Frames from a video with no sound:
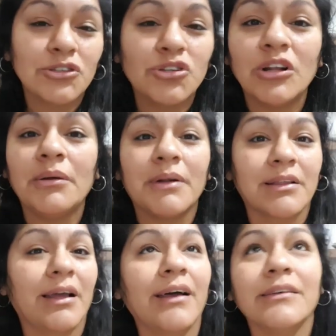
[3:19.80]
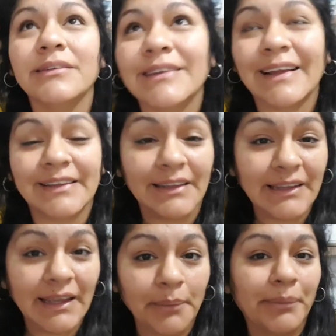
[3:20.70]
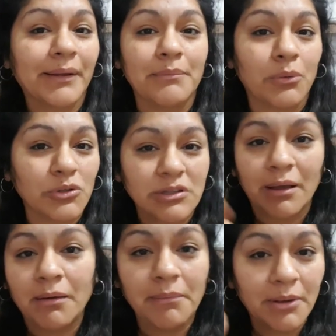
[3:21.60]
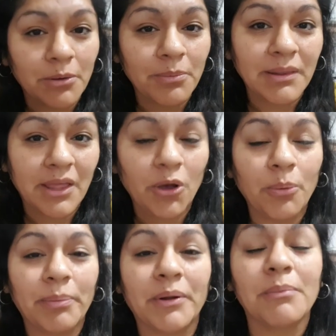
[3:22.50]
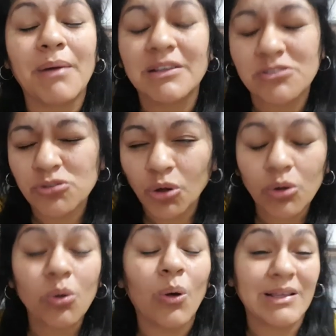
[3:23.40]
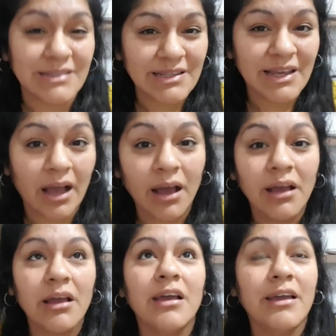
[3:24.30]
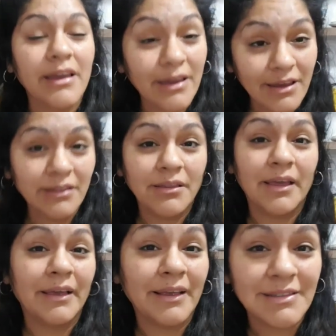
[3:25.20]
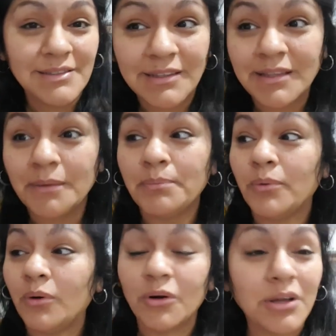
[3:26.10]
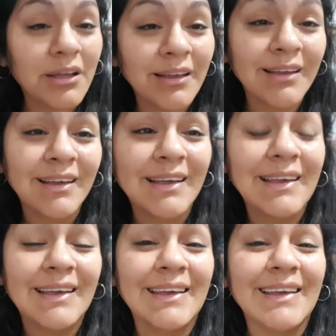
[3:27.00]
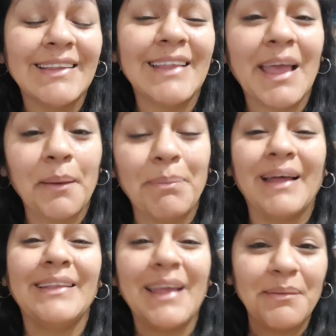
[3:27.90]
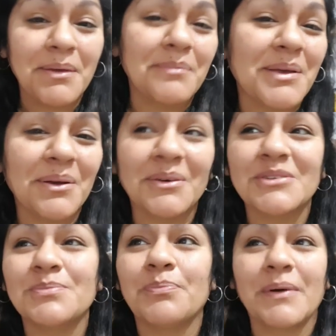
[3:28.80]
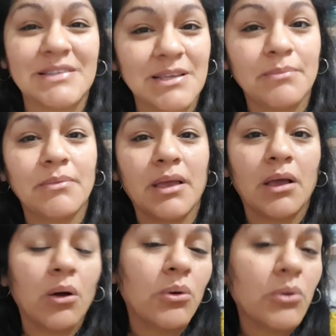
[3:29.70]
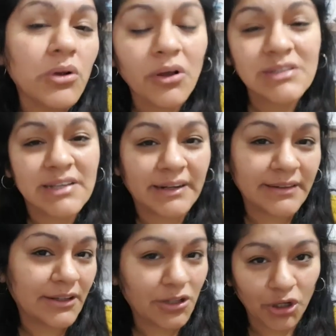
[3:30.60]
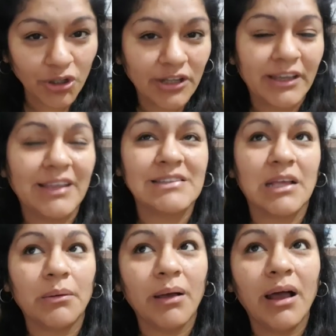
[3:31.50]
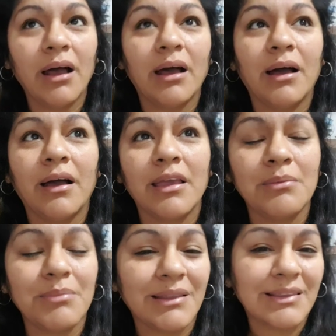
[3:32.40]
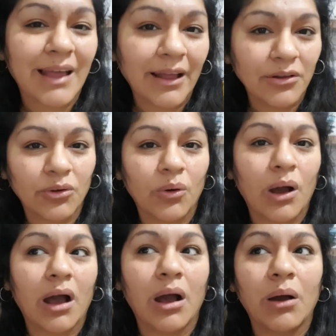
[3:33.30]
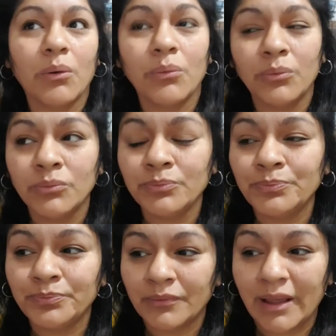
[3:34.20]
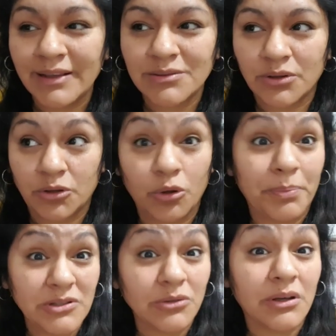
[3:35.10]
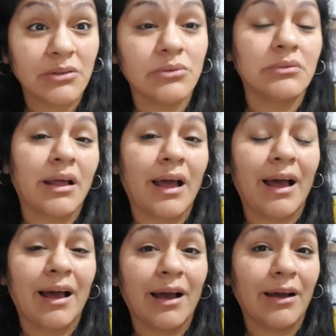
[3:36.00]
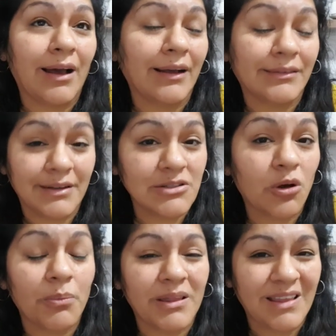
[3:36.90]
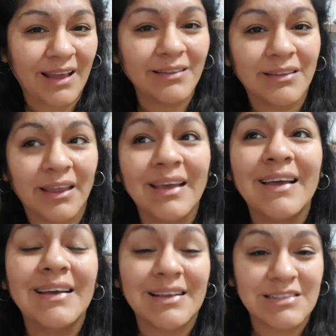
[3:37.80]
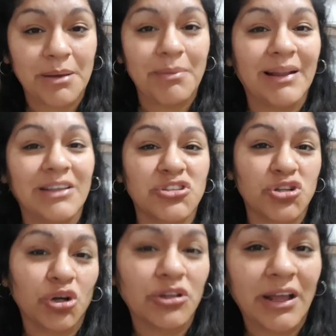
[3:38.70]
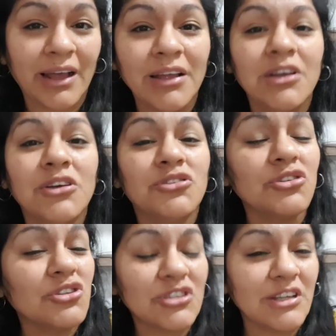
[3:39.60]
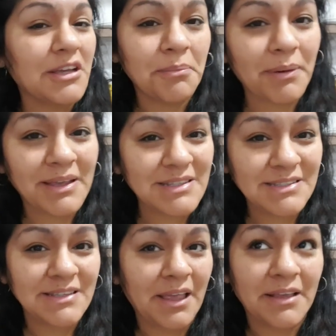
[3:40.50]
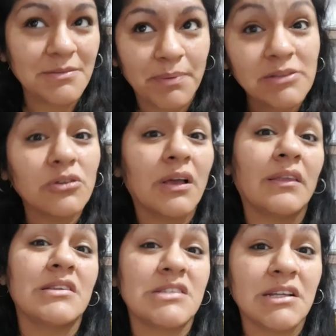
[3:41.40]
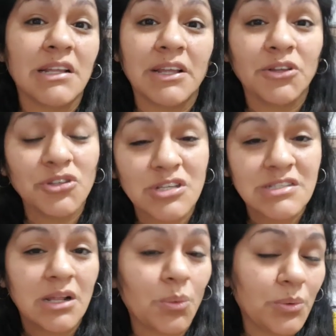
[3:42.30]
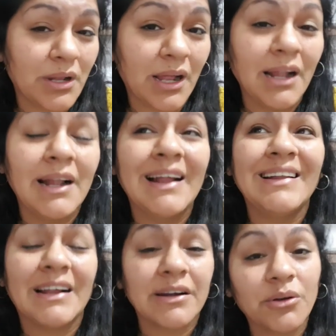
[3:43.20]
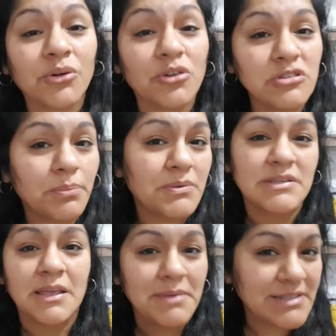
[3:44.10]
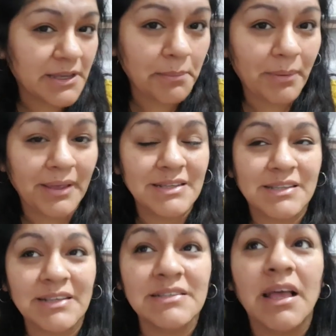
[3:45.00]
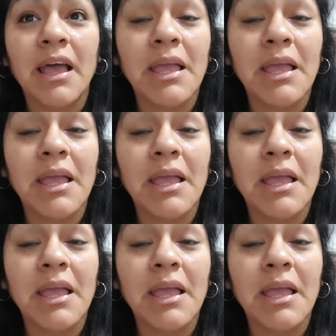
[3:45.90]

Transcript: Yo la verdad la tenía porque me gustaba ver videos, pero más no lo hacía. Y en este tiempo de pandemia, amigos, pues se me ocurrió hacer TikTok y estaba imitando a un, es, yo pienso que es una actriz comediante que se llama La Chona. Yo no sé de qué país es, pienso que es de Chile, no sé si alguna la reconoce, pues ahí me dice qué país es.